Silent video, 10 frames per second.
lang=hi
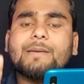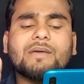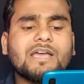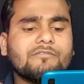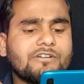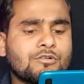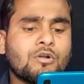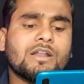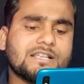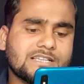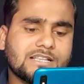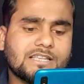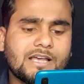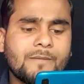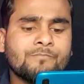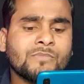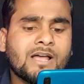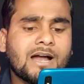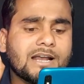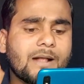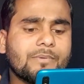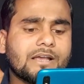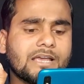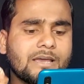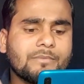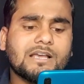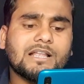में ही विड्रॉल ले सकते हैं अगर आप गेम